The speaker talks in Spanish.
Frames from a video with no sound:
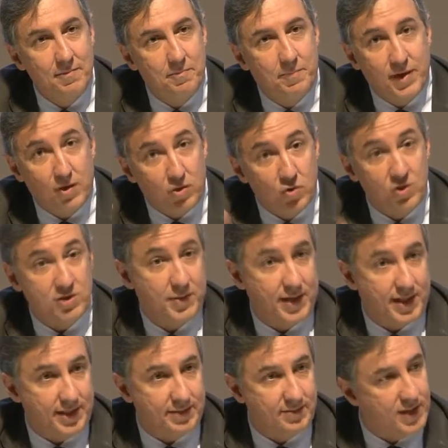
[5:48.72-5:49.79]
Pero no es
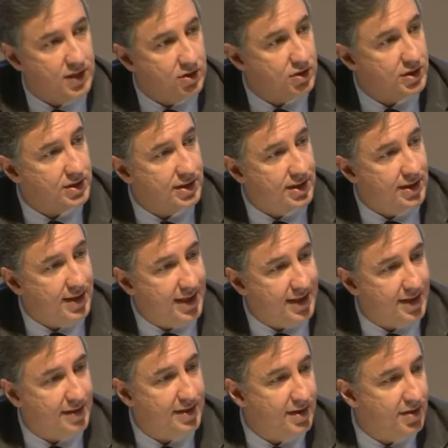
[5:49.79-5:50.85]
verdad. Y entonces he
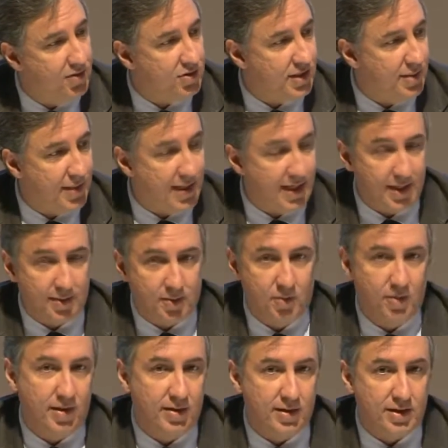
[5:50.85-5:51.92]
decidido esta mañana,
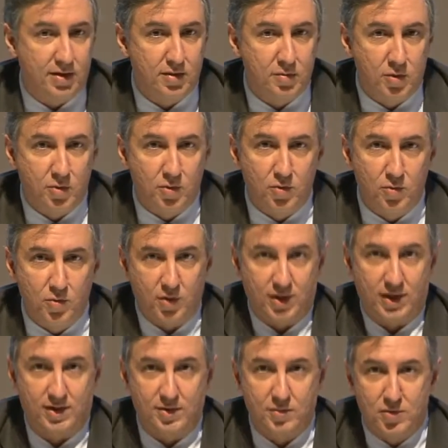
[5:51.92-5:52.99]
como he levantado de muy buen humor,
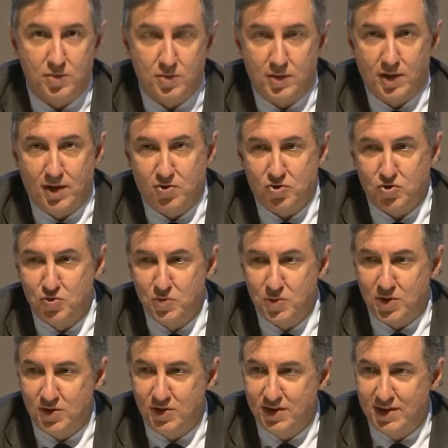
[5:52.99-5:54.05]
como
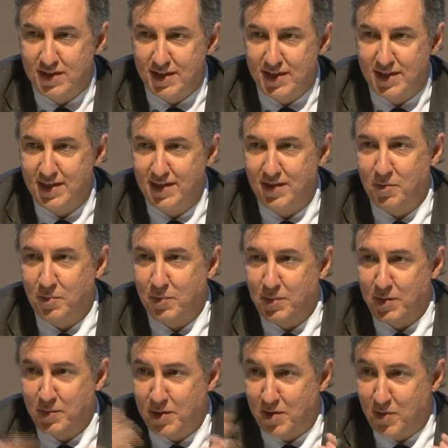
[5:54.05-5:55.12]
acostumbro, eh, lo
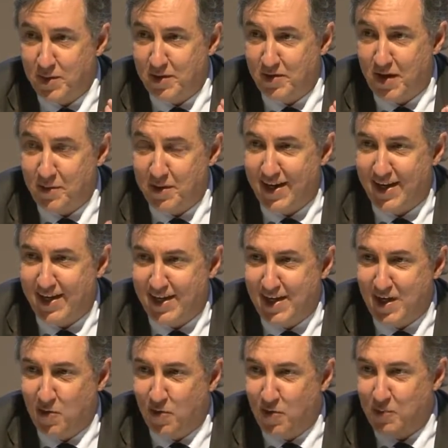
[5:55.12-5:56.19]
primero me a la Virgen y
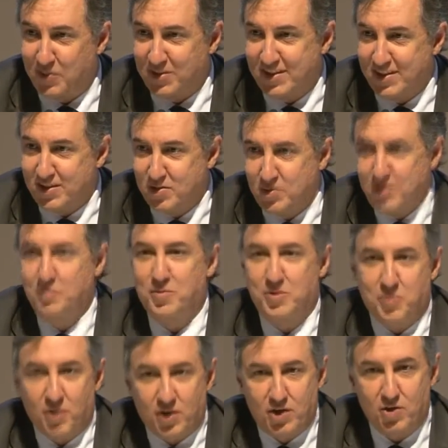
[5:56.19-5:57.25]
luego pues he dicho, oye, pues
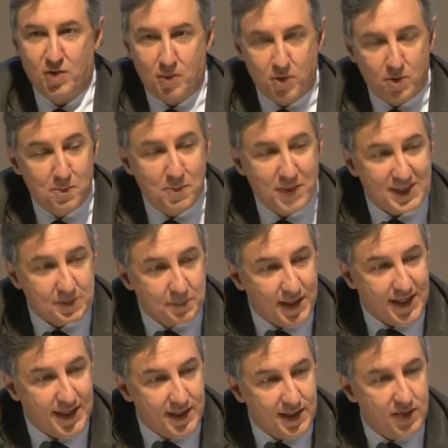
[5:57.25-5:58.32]
¿por qué no hablo más
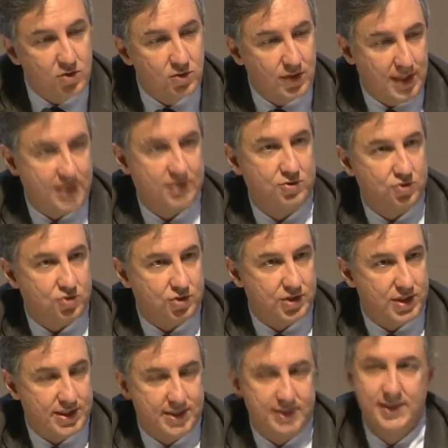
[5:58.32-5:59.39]
pequeñito de las dos cosas?
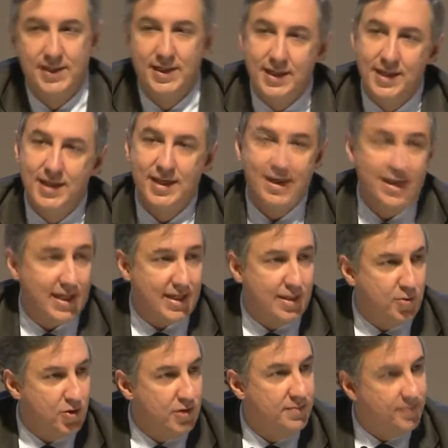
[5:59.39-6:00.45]
Y aquí
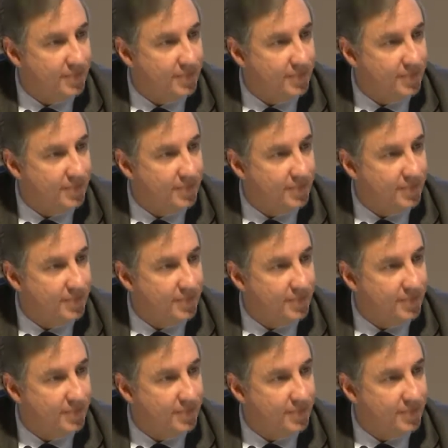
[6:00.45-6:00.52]
voy.